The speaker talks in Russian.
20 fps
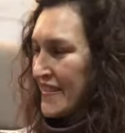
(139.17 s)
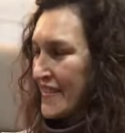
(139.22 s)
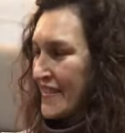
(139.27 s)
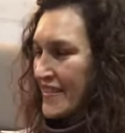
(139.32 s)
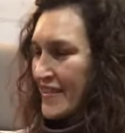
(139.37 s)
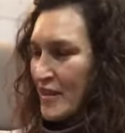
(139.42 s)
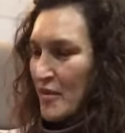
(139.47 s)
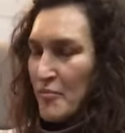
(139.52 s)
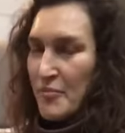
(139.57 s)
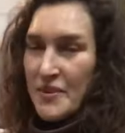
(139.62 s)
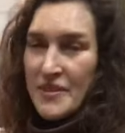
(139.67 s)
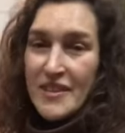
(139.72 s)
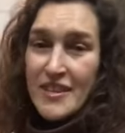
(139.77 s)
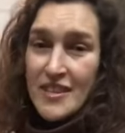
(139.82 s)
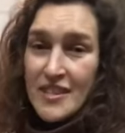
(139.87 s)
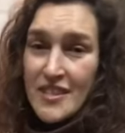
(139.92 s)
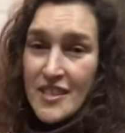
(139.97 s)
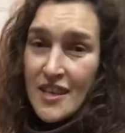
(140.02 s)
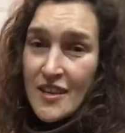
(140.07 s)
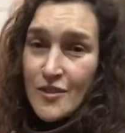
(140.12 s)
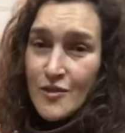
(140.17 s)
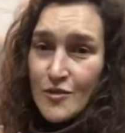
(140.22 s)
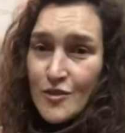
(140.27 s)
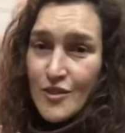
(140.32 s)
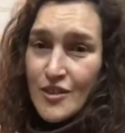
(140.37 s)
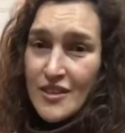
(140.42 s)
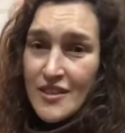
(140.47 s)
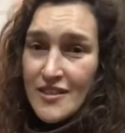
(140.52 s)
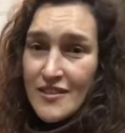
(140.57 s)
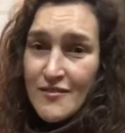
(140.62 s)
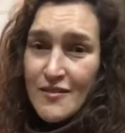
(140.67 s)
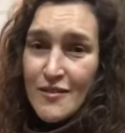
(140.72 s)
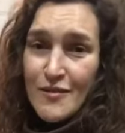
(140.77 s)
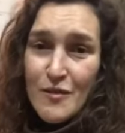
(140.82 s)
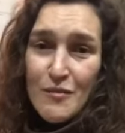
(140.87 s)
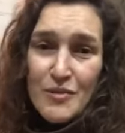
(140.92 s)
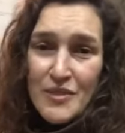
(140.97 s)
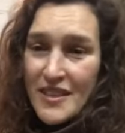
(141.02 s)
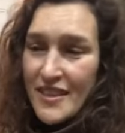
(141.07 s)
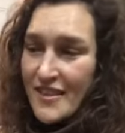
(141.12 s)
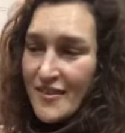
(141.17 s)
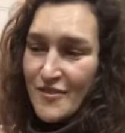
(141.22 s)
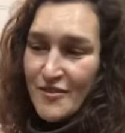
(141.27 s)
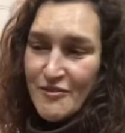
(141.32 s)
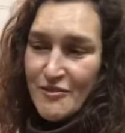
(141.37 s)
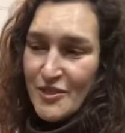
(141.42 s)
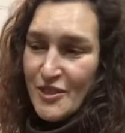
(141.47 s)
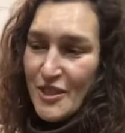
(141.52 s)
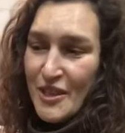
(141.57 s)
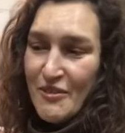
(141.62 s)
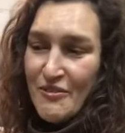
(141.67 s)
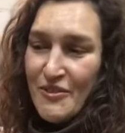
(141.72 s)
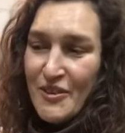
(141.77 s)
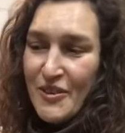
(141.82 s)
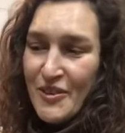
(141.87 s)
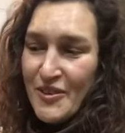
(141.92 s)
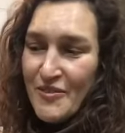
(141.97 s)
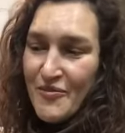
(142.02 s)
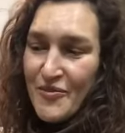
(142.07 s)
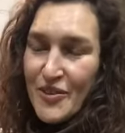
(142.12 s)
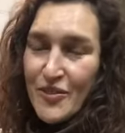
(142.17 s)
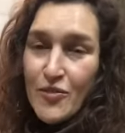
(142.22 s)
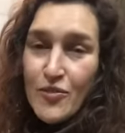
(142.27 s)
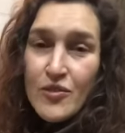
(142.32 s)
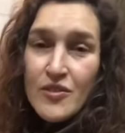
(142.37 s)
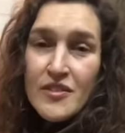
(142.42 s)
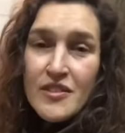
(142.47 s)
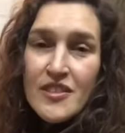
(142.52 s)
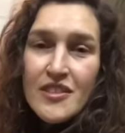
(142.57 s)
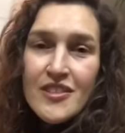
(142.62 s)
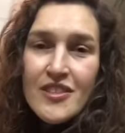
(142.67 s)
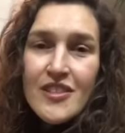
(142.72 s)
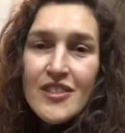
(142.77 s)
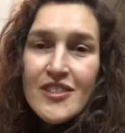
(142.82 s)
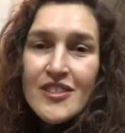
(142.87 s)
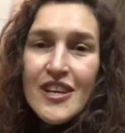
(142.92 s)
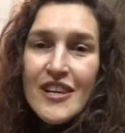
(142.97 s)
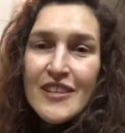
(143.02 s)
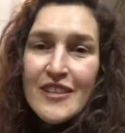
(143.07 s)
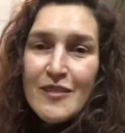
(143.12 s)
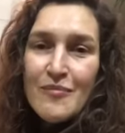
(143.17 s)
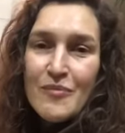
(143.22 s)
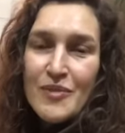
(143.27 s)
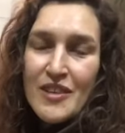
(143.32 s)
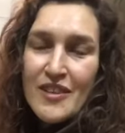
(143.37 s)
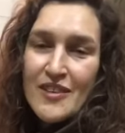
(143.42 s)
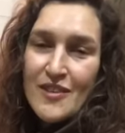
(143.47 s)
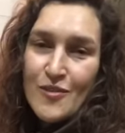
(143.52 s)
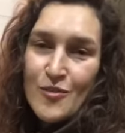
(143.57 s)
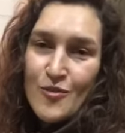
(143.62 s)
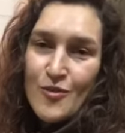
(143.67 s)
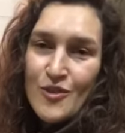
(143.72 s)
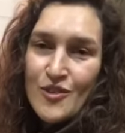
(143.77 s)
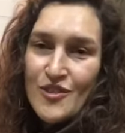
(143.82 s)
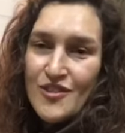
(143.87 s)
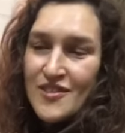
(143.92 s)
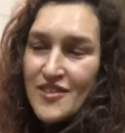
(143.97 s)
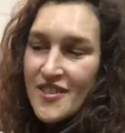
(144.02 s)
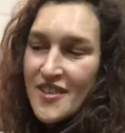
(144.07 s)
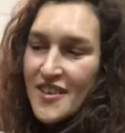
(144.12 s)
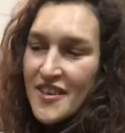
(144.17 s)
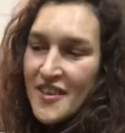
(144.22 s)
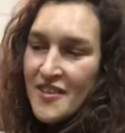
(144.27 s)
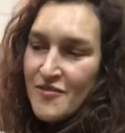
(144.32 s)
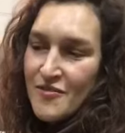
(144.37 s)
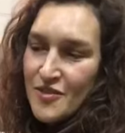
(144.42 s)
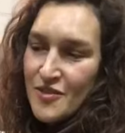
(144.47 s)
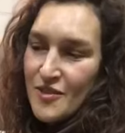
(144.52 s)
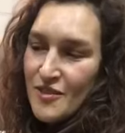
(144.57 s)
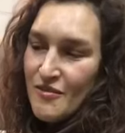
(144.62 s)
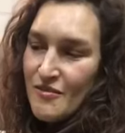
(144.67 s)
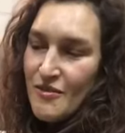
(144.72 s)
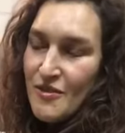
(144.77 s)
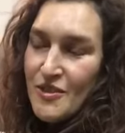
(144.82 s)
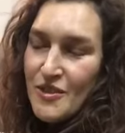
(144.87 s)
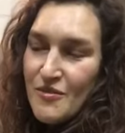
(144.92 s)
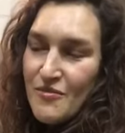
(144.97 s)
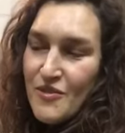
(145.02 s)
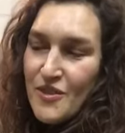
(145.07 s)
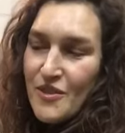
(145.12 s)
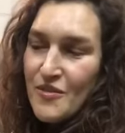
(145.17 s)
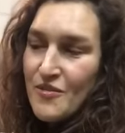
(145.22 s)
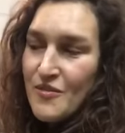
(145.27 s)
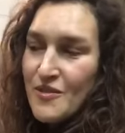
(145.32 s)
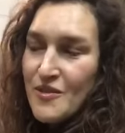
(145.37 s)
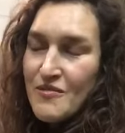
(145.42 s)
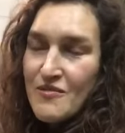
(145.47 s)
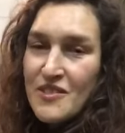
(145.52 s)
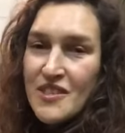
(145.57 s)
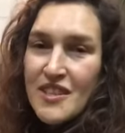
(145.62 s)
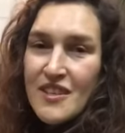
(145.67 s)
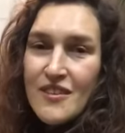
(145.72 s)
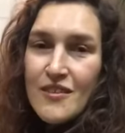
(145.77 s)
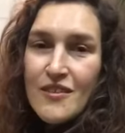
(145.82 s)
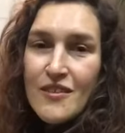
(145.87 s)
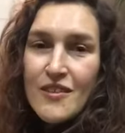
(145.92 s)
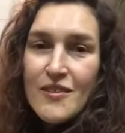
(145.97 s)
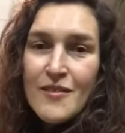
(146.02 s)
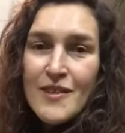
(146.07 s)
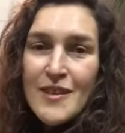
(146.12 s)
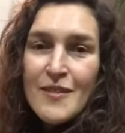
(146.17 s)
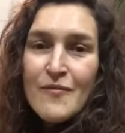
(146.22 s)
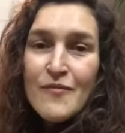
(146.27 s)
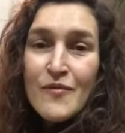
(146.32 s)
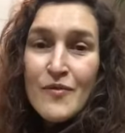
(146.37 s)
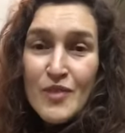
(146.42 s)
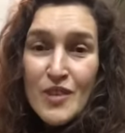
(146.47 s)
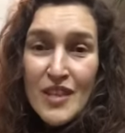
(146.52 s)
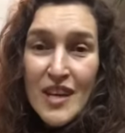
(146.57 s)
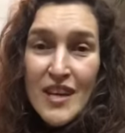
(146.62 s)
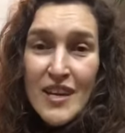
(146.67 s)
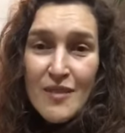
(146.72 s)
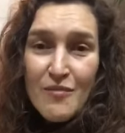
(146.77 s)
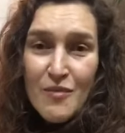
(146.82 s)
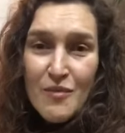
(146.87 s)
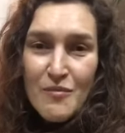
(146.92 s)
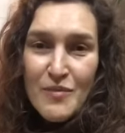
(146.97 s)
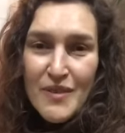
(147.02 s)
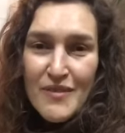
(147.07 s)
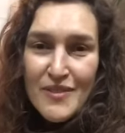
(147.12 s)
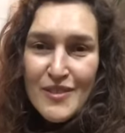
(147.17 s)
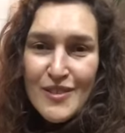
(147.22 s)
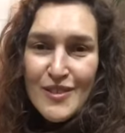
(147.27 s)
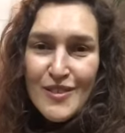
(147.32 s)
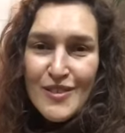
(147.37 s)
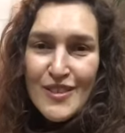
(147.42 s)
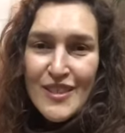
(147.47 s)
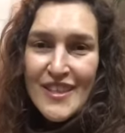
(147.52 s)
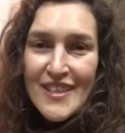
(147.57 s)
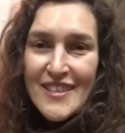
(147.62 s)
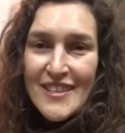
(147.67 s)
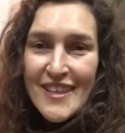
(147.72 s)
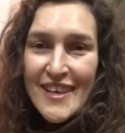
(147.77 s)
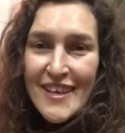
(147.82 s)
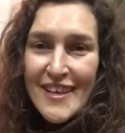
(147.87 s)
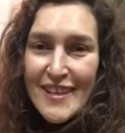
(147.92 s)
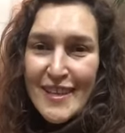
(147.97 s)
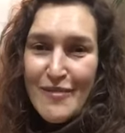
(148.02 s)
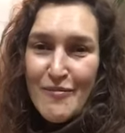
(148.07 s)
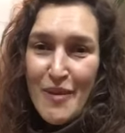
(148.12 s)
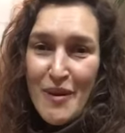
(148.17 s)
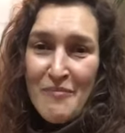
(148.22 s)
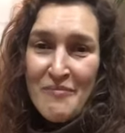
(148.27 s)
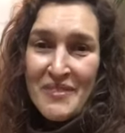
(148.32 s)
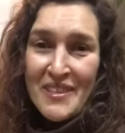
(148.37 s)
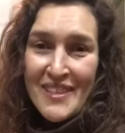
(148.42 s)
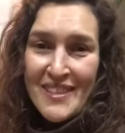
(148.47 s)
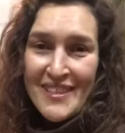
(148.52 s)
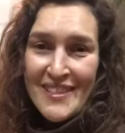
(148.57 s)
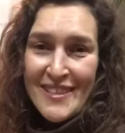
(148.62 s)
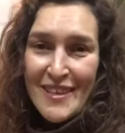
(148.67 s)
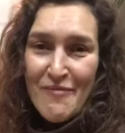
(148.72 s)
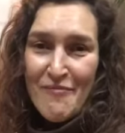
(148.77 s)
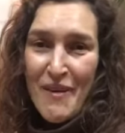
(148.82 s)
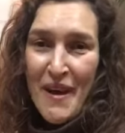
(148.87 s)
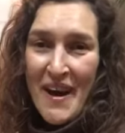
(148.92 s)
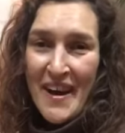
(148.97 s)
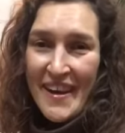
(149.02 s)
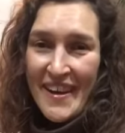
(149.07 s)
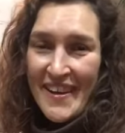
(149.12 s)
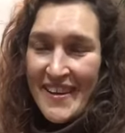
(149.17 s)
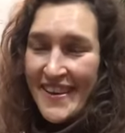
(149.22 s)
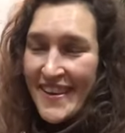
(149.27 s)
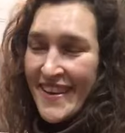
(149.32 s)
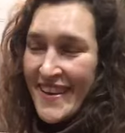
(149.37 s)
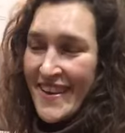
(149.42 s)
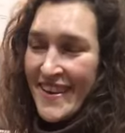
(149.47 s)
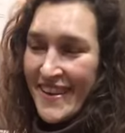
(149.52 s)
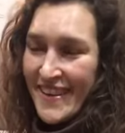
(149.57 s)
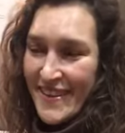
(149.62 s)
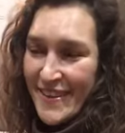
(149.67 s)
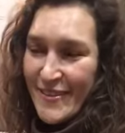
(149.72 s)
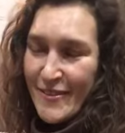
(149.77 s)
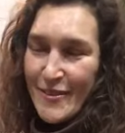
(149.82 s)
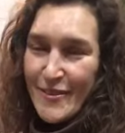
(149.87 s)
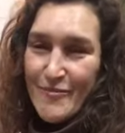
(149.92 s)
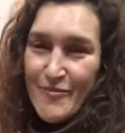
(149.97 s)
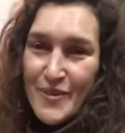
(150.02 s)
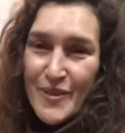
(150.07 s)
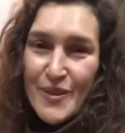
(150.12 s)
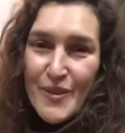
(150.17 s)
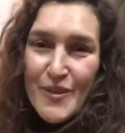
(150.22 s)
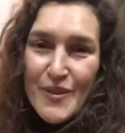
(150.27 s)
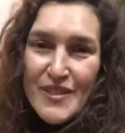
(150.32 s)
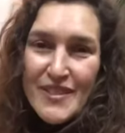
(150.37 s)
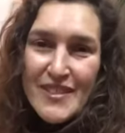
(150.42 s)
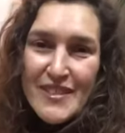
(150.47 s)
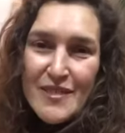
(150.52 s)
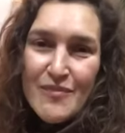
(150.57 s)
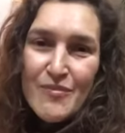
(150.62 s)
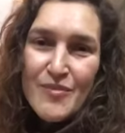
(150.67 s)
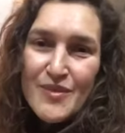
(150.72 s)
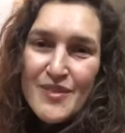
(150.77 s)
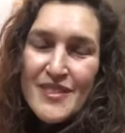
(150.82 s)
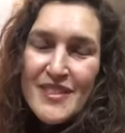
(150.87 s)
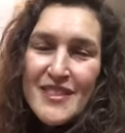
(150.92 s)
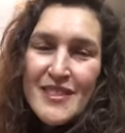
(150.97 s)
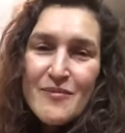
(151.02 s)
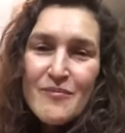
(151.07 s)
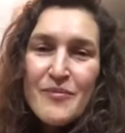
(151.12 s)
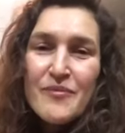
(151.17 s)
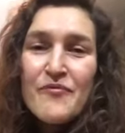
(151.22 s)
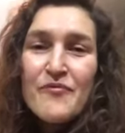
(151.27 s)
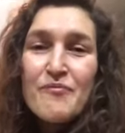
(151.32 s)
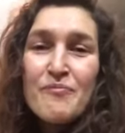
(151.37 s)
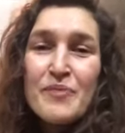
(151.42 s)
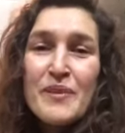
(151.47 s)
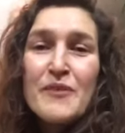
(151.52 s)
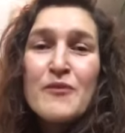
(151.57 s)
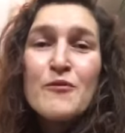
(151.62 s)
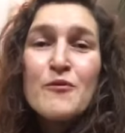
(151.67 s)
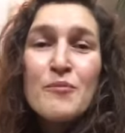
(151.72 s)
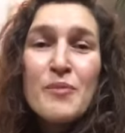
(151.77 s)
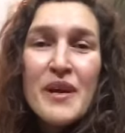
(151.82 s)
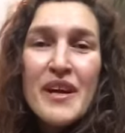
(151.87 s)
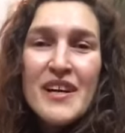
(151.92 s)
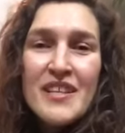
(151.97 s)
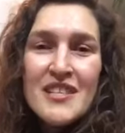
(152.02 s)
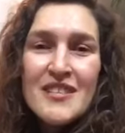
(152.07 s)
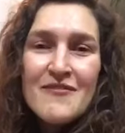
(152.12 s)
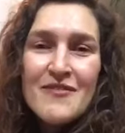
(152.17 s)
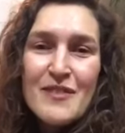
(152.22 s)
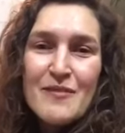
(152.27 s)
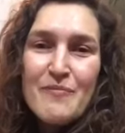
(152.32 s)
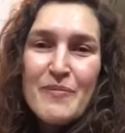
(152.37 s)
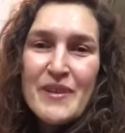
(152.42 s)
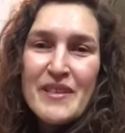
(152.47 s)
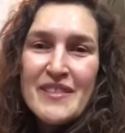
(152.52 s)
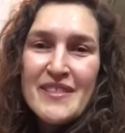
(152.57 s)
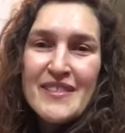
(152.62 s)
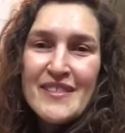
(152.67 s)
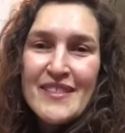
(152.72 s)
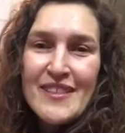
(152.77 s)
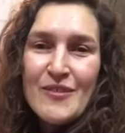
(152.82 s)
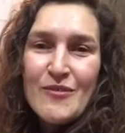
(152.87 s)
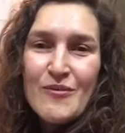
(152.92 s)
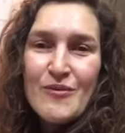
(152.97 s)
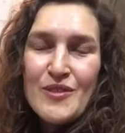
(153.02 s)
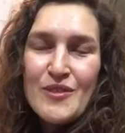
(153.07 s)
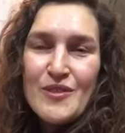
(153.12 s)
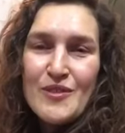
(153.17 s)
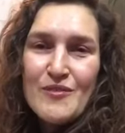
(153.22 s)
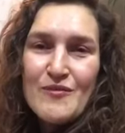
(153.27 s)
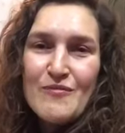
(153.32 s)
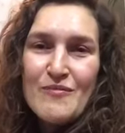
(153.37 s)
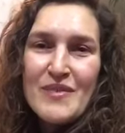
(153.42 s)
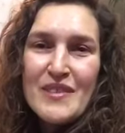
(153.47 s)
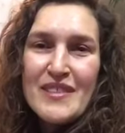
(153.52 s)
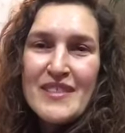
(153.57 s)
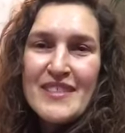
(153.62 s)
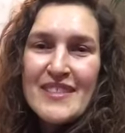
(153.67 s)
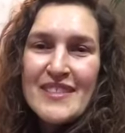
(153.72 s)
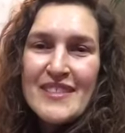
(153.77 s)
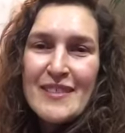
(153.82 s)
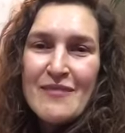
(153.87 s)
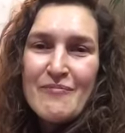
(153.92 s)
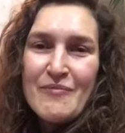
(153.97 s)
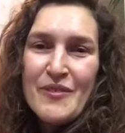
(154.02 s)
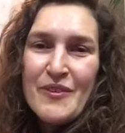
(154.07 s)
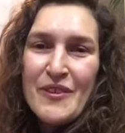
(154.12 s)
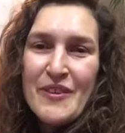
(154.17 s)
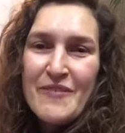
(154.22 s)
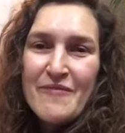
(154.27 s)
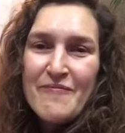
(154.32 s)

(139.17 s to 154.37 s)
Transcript: Я продолжаю дергать своего пса, и он все равно ни в какую, он даже рычать на меня не хочет. Все равно ни в какую не встает. Вот так ему повезло с хозяином, а мне с собакой, которую приходится будить и упрашивать пойти на улицу вместе со мной.